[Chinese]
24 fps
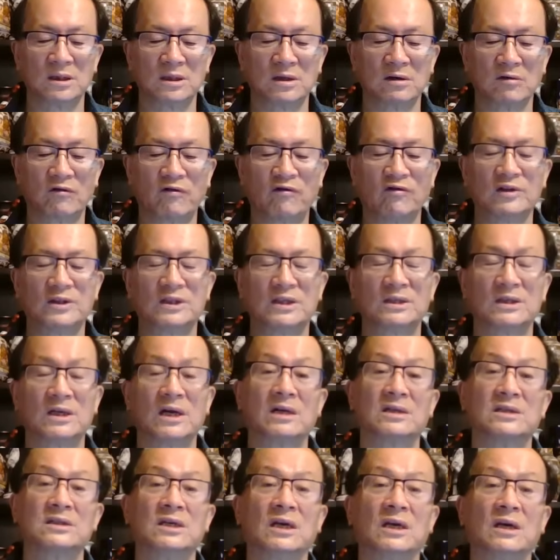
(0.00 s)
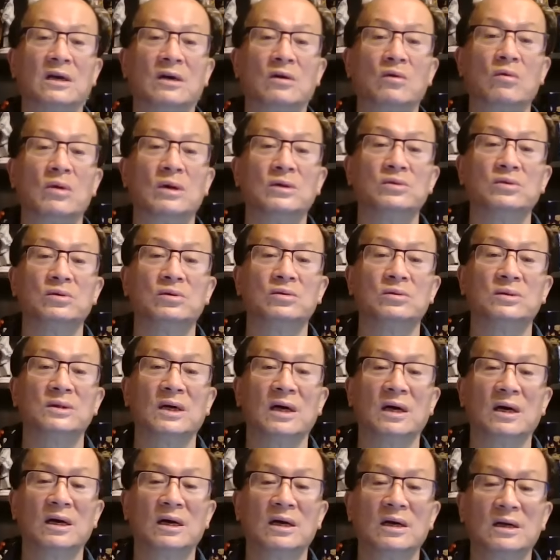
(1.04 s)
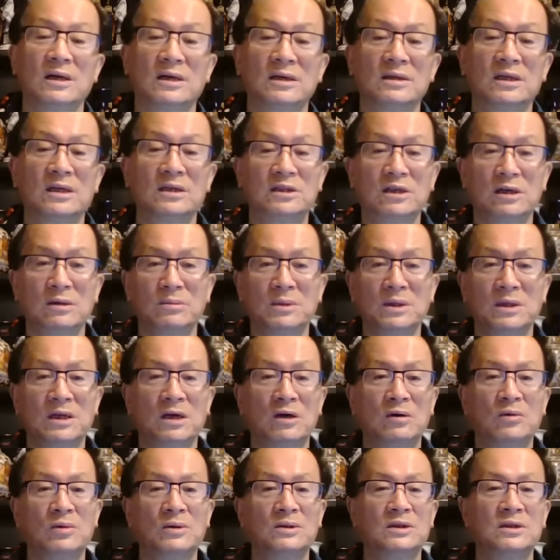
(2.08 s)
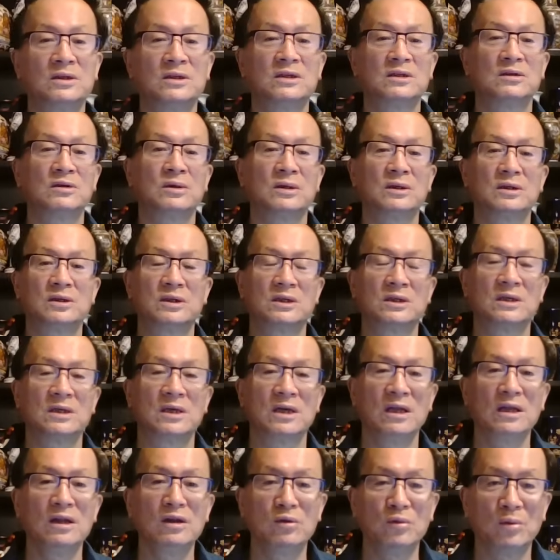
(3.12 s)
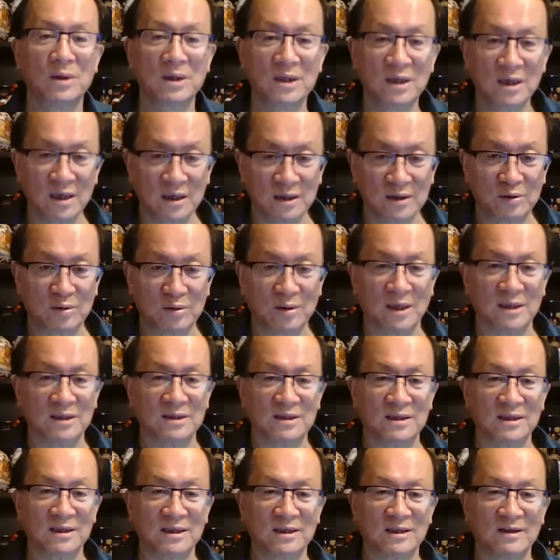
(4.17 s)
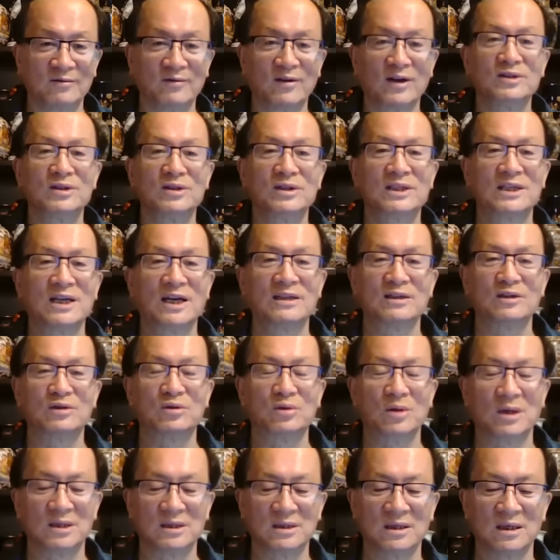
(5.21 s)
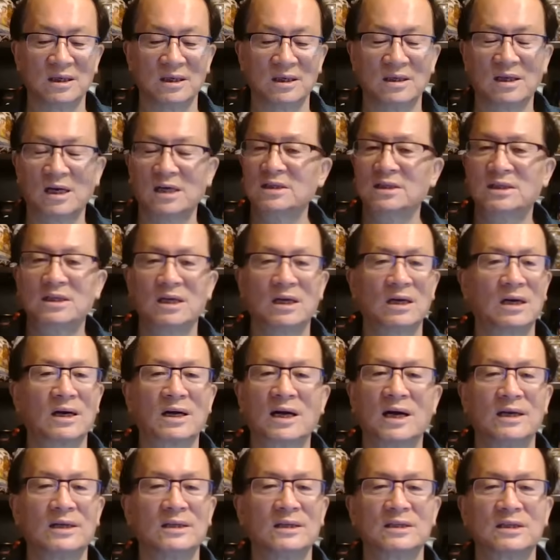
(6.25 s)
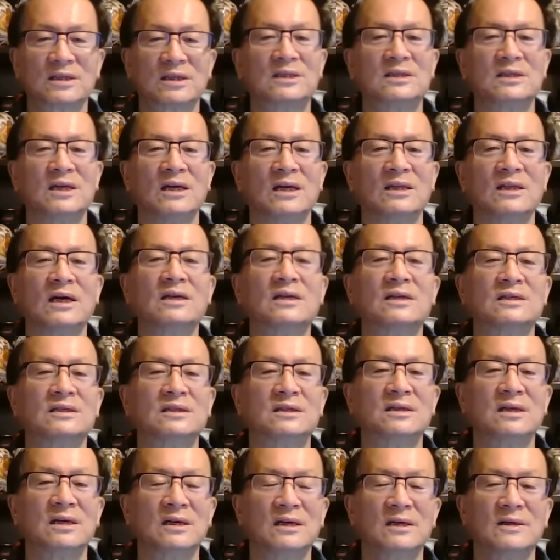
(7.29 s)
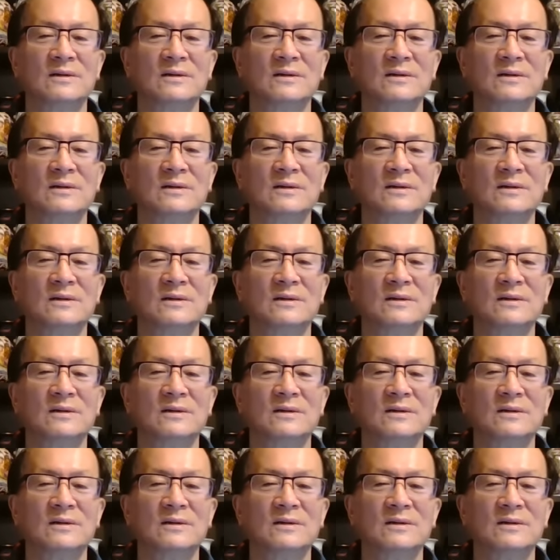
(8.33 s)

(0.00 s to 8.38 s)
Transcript: 这个副市长兼公安局局长。那证明他过去是是林铎那个圈子里的，王岐山这个圈子里。但是这样看也是个简单的